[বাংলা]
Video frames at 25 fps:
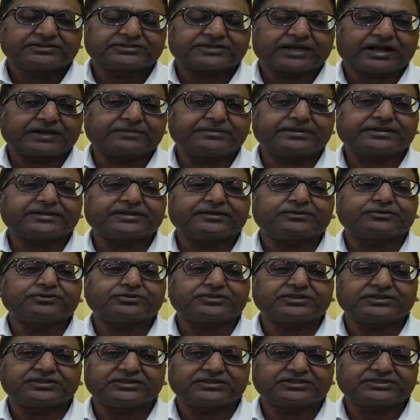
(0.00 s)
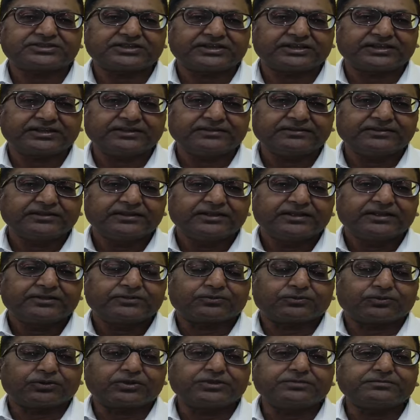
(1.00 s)
সার্ভেটা হতে দিচ্ছে না
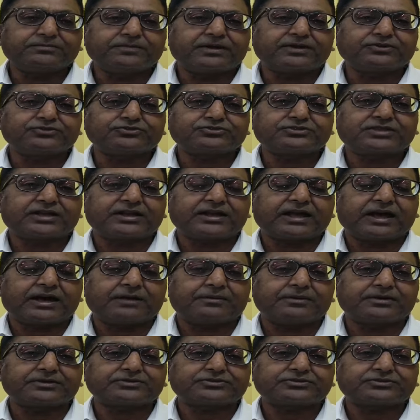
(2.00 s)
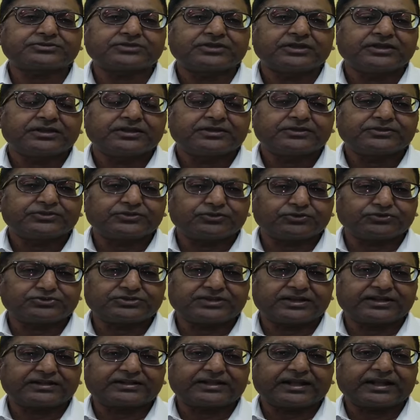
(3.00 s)
গরিব মানুষ তার আবাস
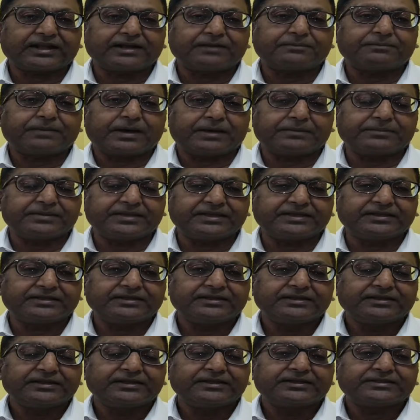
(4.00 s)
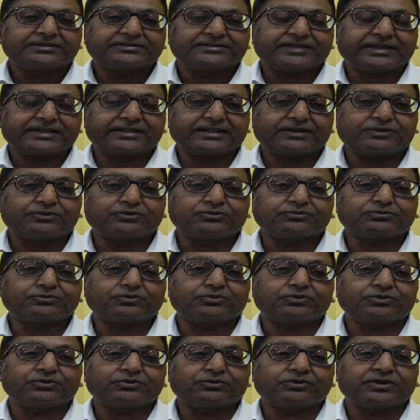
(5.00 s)
যোজনার টাকা পাবে সেটা
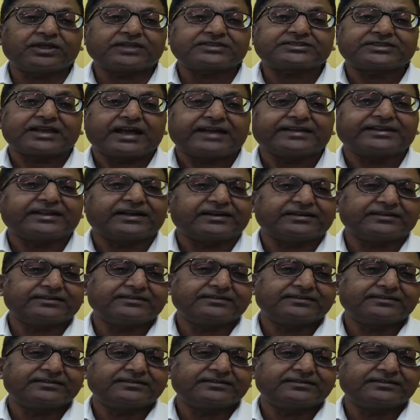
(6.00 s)
ওরা চায় না